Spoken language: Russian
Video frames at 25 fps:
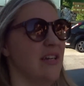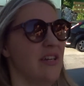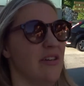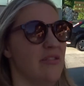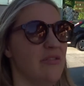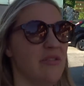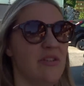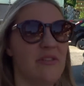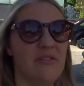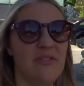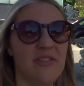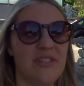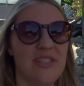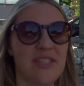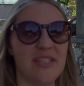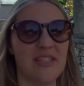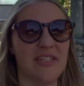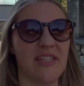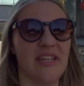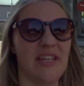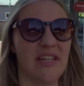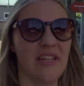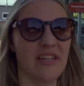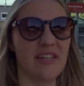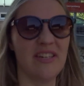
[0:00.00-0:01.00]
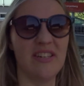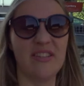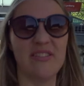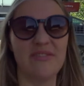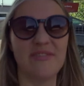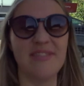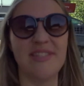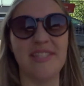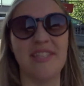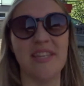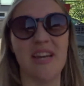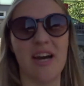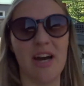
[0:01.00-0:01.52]
выведенная в
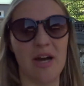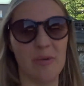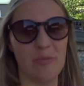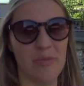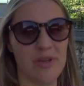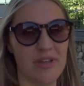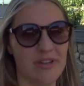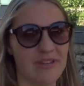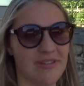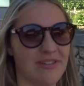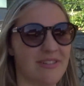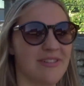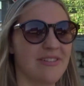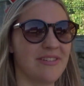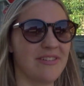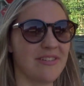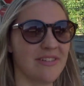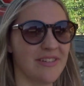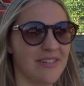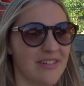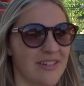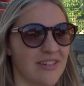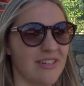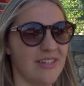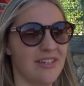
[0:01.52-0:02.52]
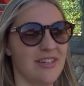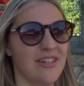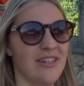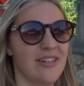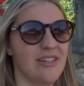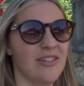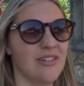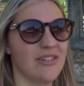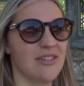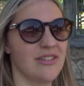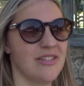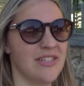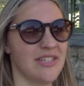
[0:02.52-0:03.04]
Сиаме.
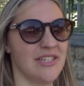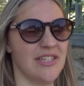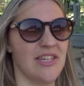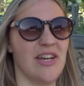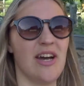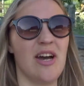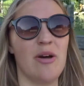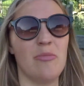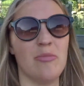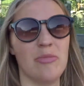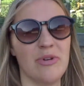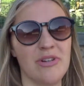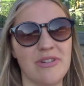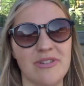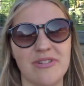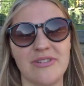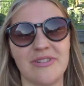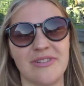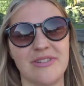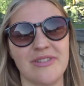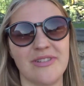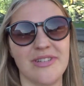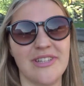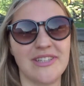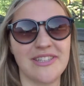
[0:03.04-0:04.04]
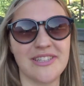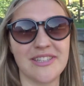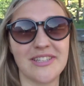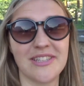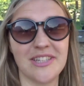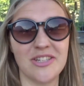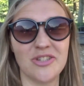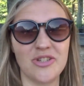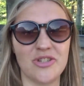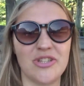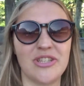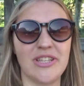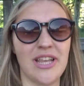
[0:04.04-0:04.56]
Сиам, это
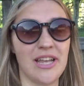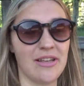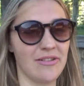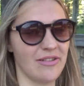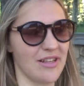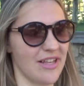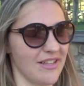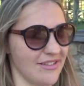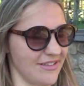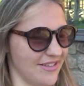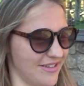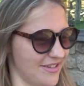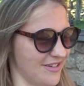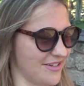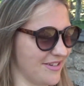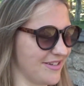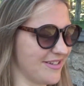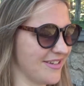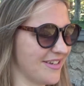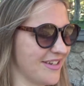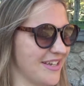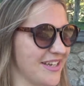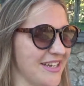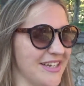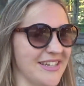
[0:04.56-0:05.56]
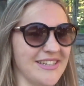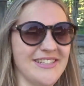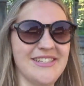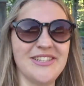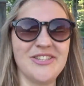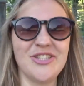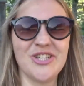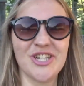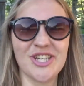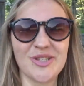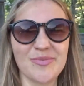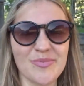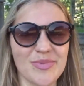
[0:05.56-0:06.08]
значит Таиланд
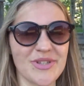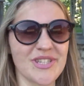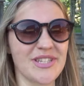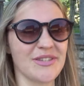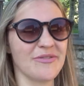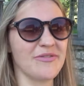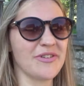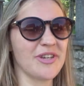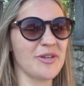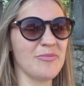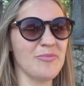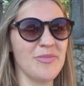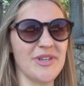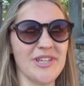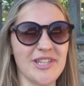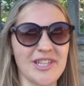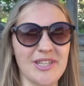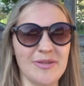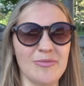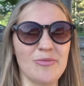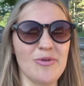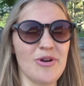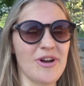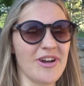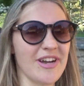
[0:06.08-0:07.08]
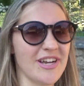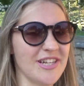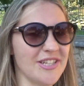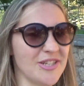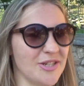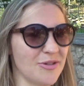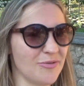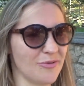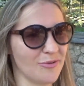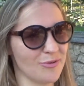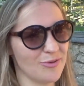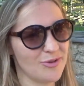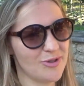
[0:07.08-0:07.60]
сейчас по-современному, а
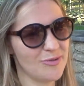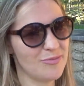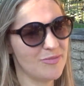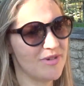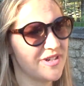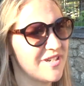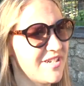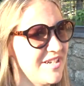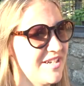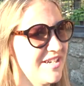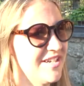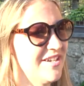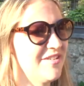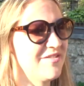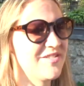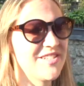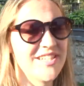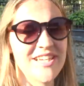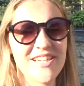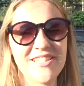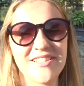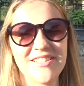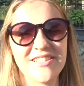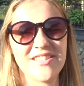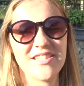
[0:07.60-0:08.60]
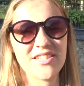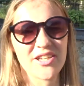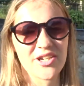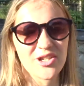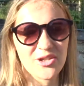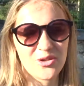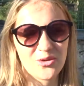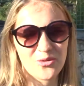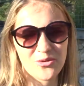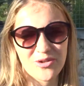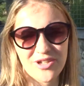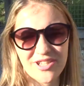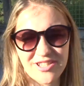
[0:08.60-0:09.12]
раньше вроде бы вся эта
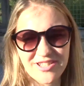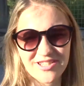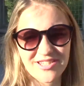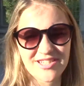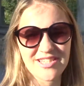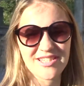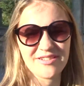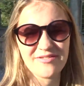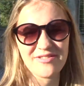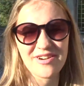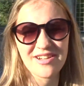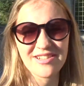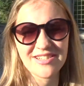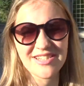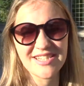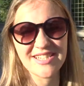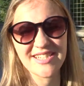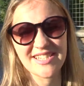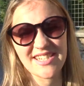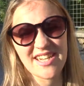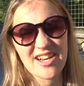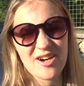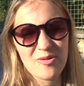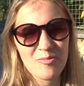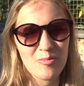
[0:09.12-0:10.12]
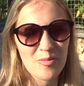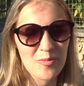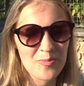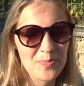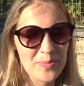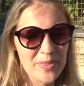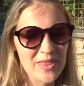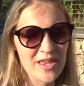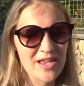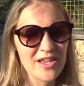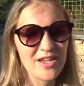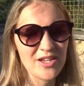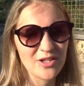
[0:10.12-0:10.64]
территория называлась Сиам.
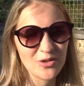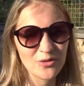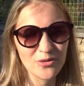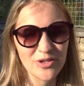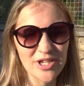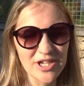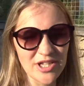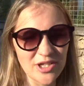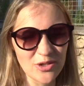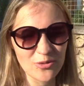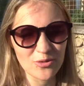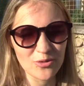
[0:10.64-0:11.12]
Ну, я не